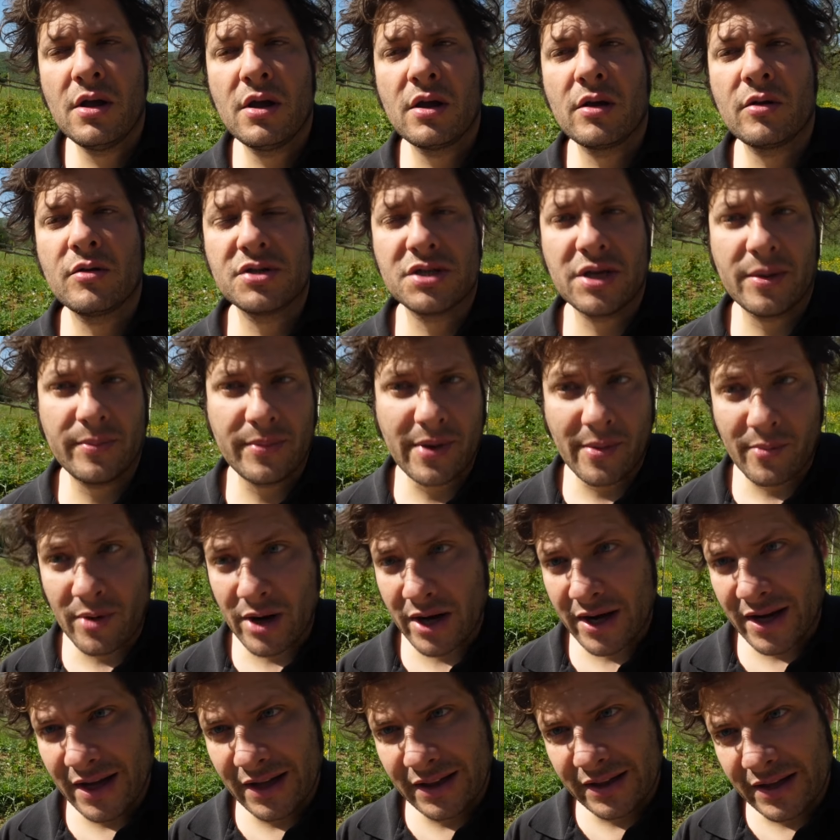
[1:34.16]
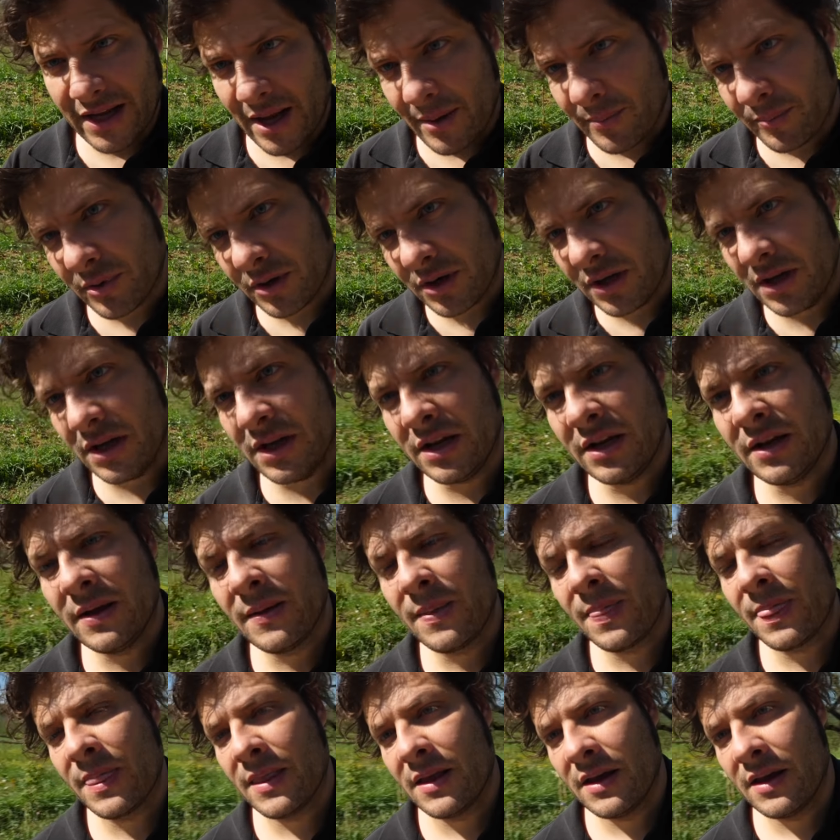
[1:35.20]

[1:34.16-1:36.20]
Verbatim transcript: così abbiamo anche il tempo di eh,